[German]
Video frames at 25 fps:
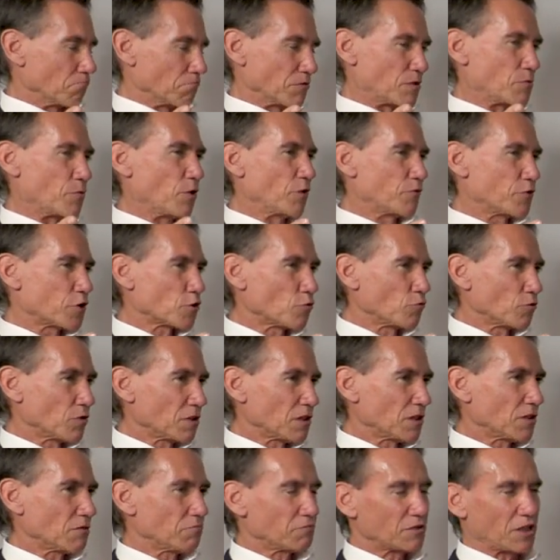zwölf
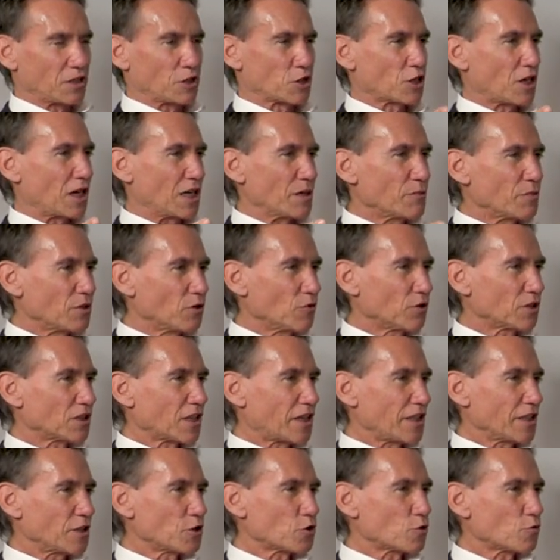Stunden, dann schreibe ich noch
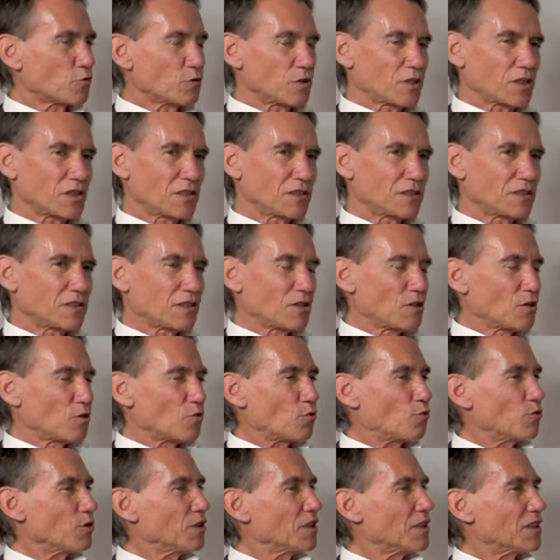drei Stunden
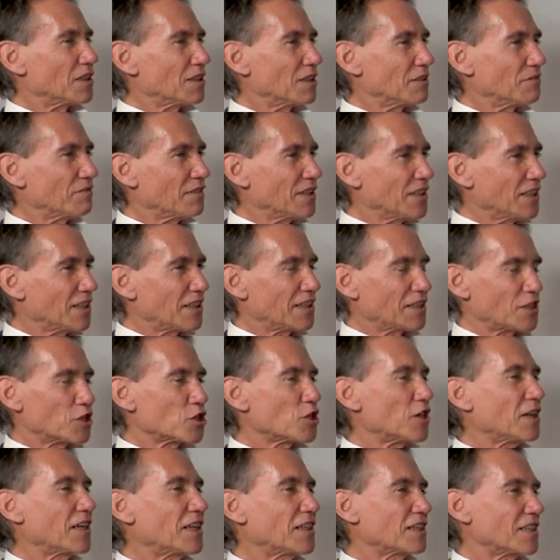und äh, wenn ich jetzt
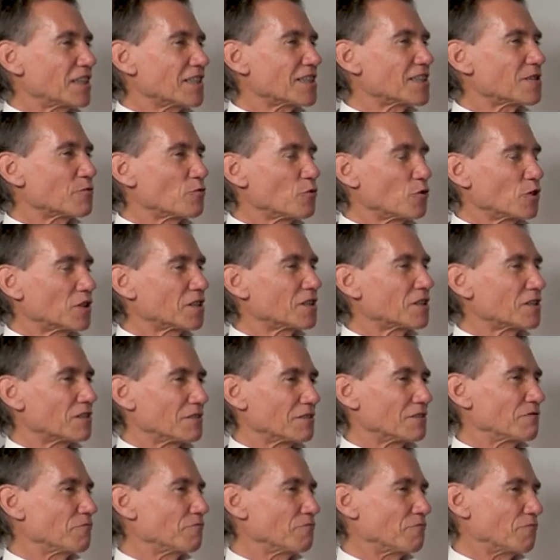schlecht essen würde,
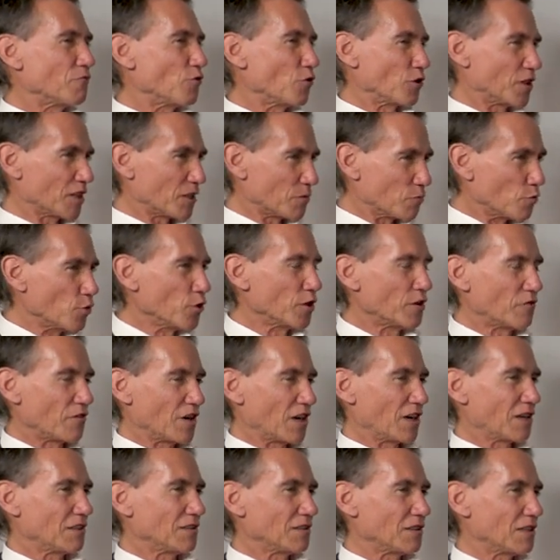würde ich müde
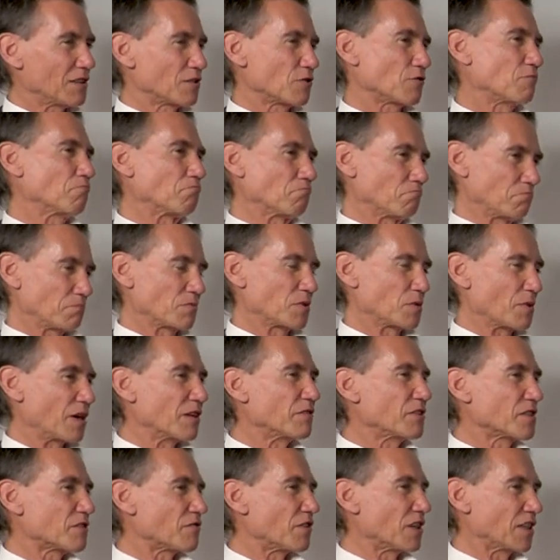werden. Also im
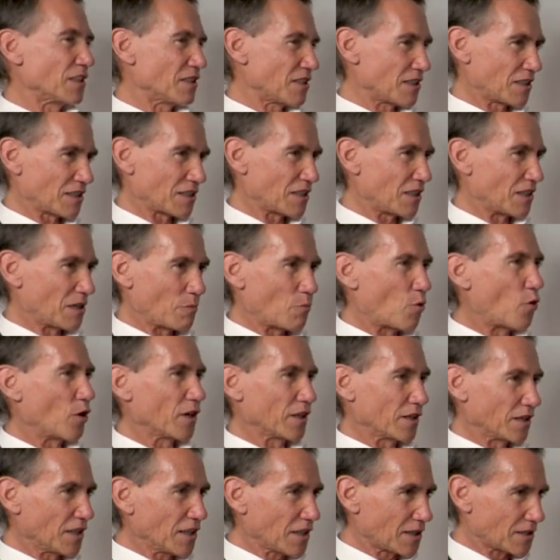Zweifelsfall esse ich dann am
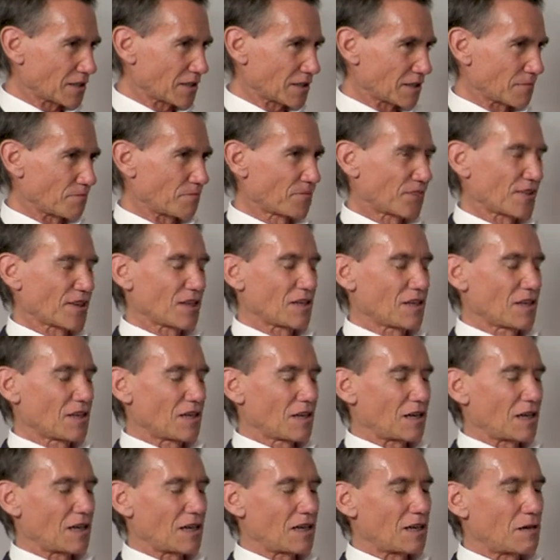Morgen nichts.
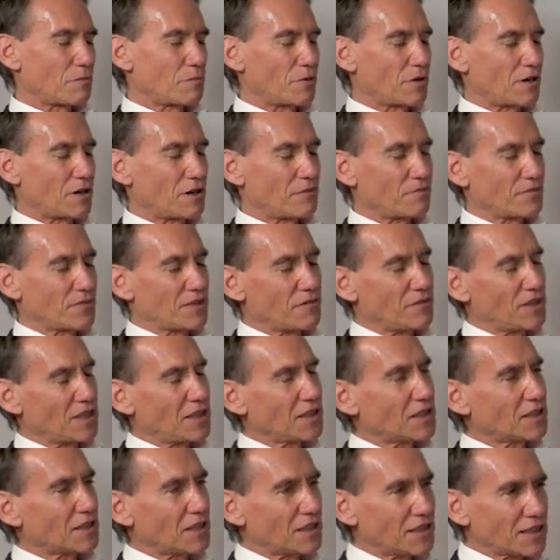Aber wenn
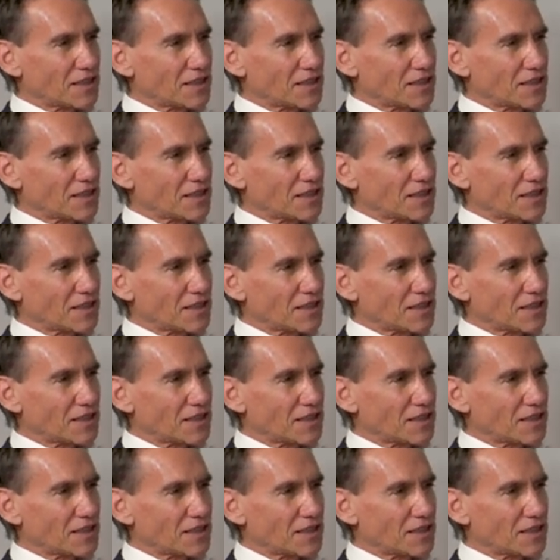ich dann